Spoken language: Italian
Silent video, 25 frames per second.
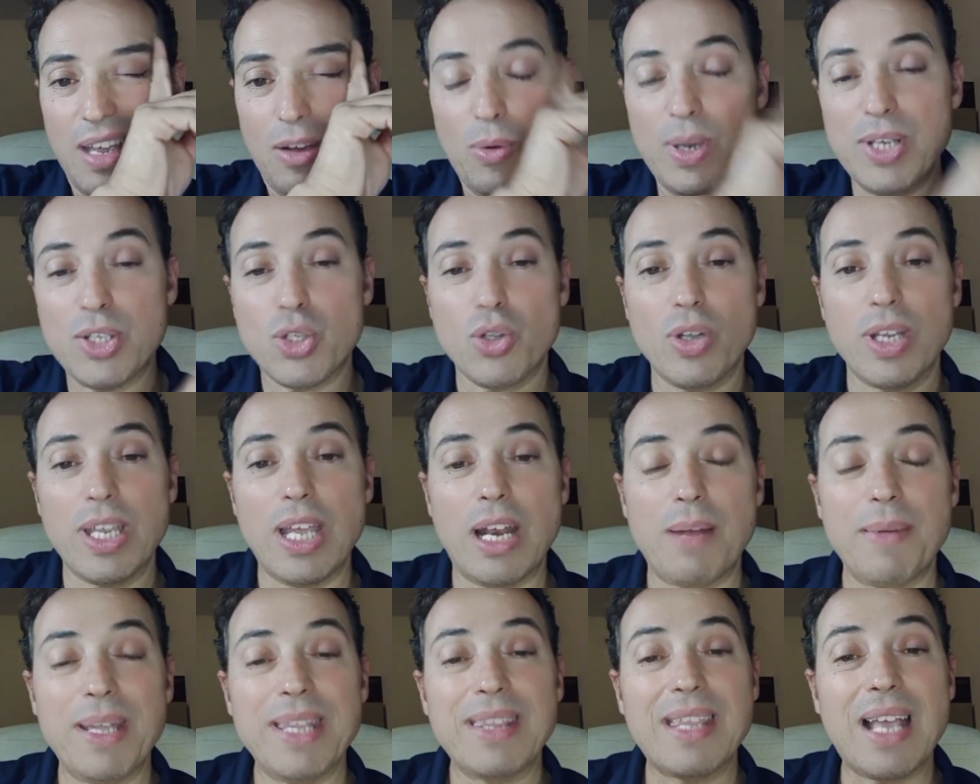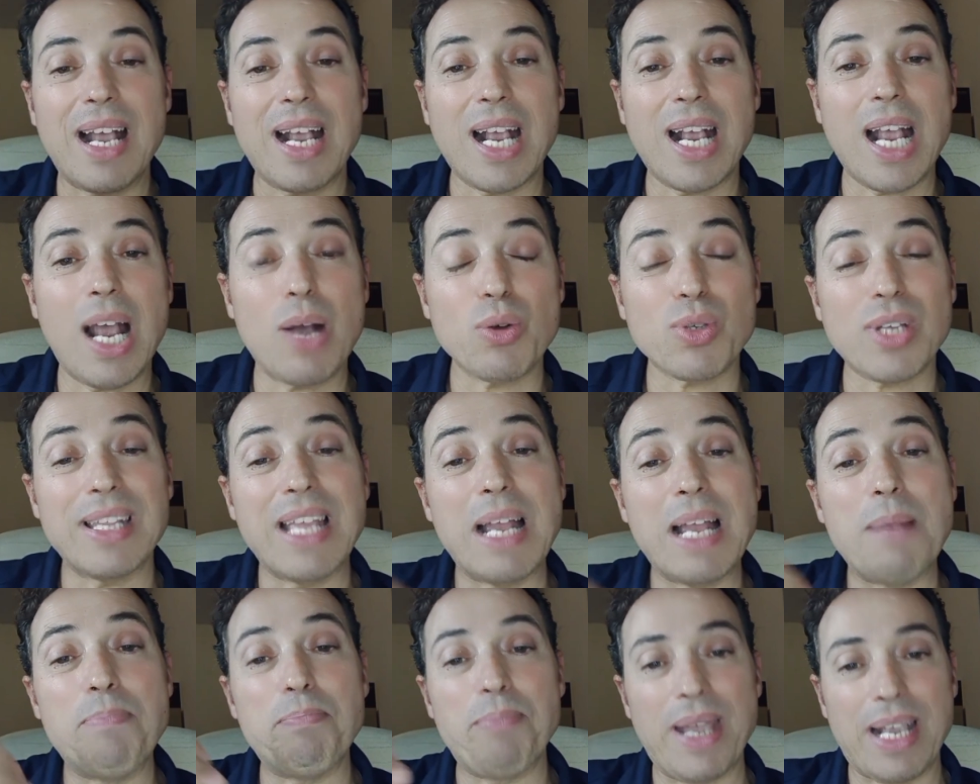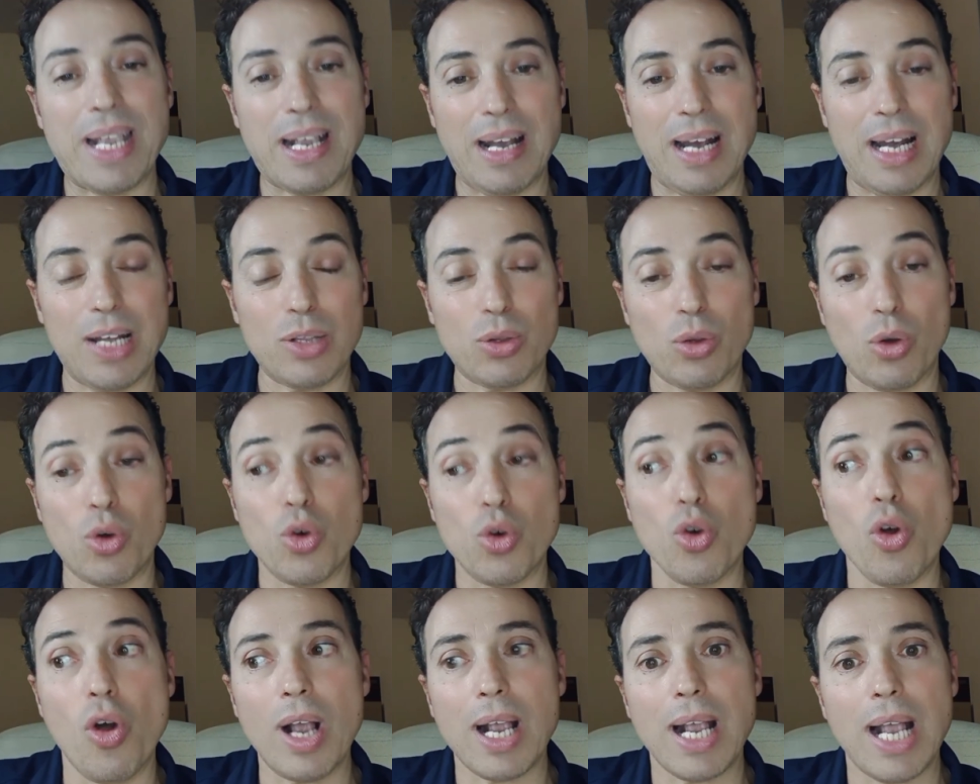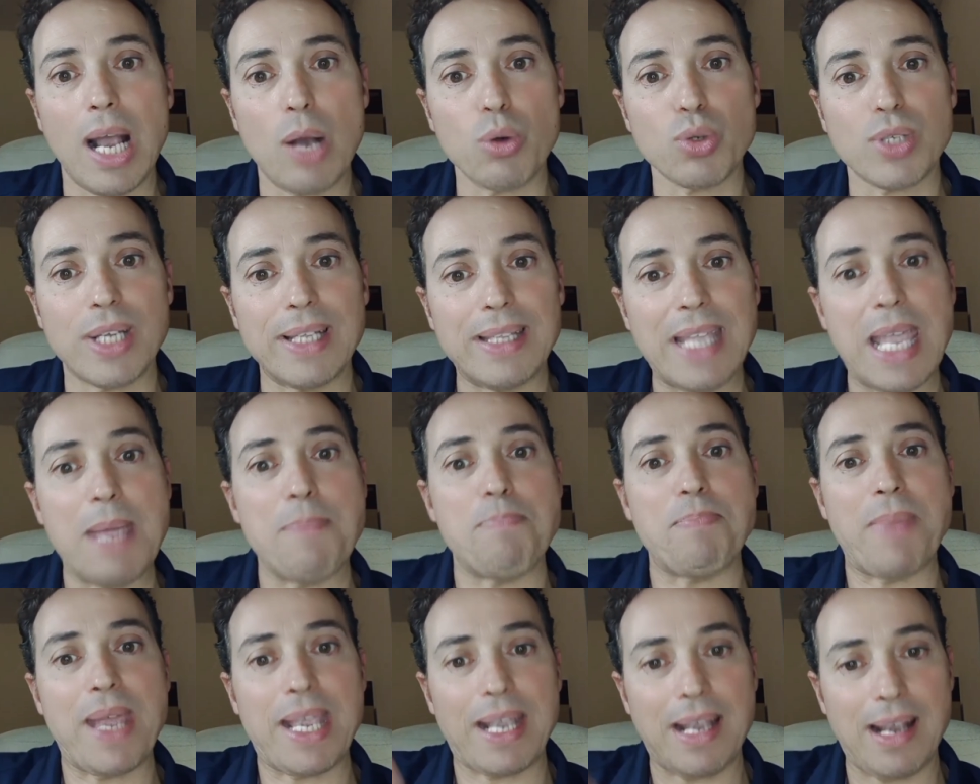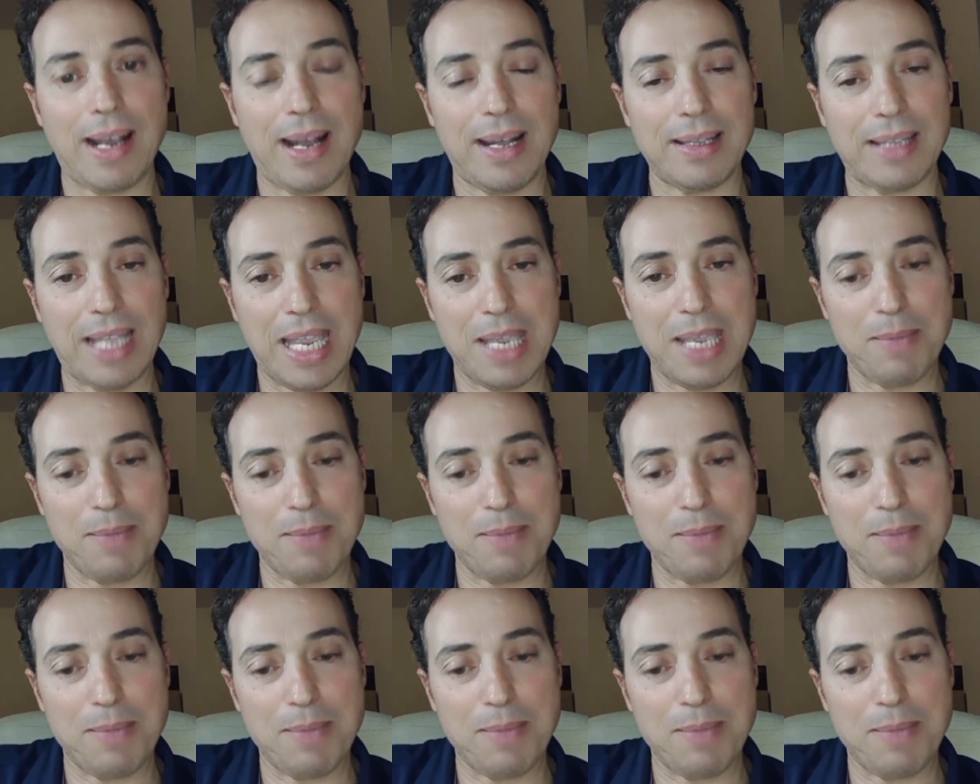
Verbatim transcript: Questo chiaramente a causa del peccato, non a causa dei peccati.